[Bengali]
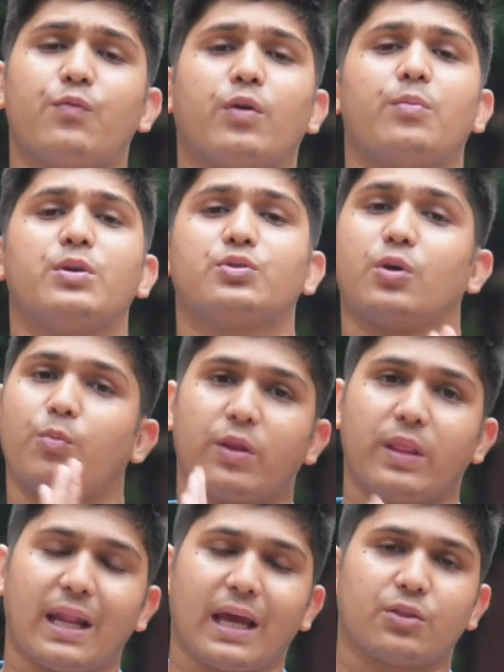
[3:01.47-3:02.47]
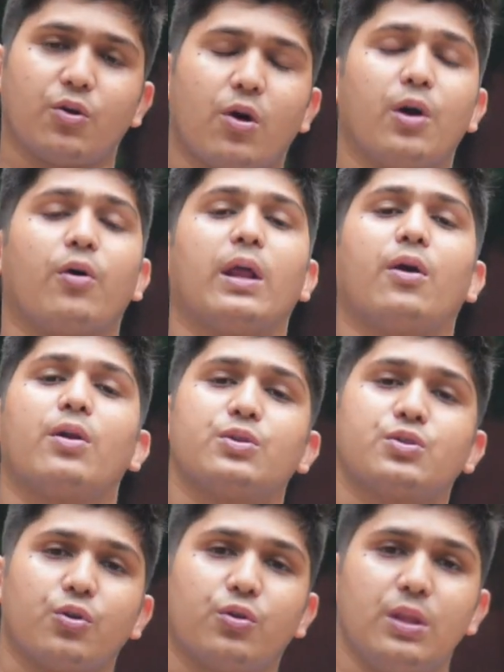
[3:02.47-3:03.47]
ইনফরমেশন মনে রাখতে হয় অনেক অনেক
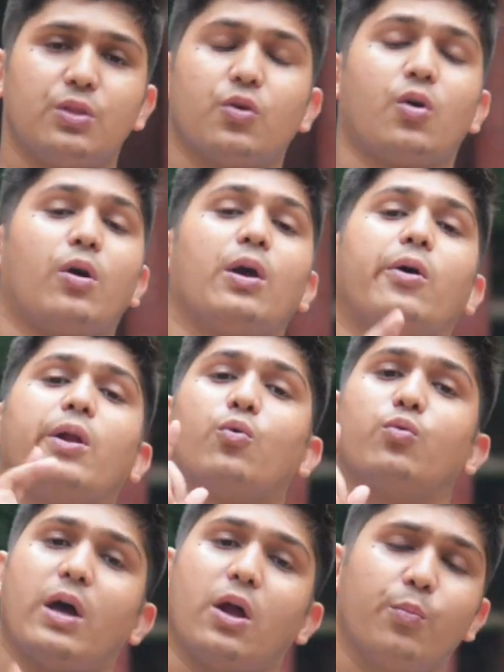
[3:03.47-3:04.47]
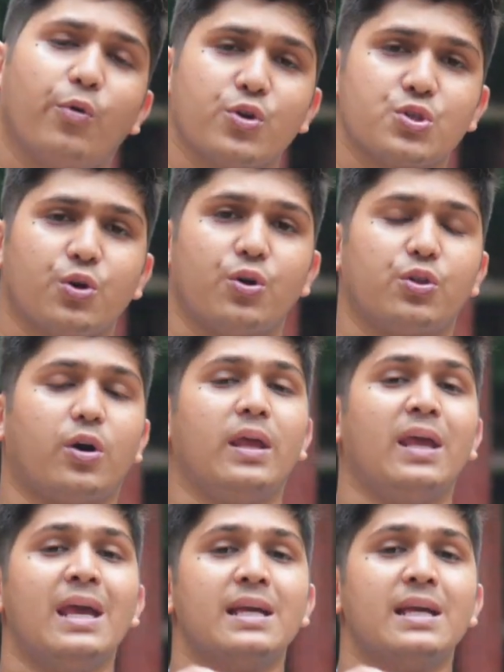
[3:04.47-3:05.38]
চন্দ্র দিতে হয় অনেক অনেক উদাহরণ মুখস্থ করতে হয়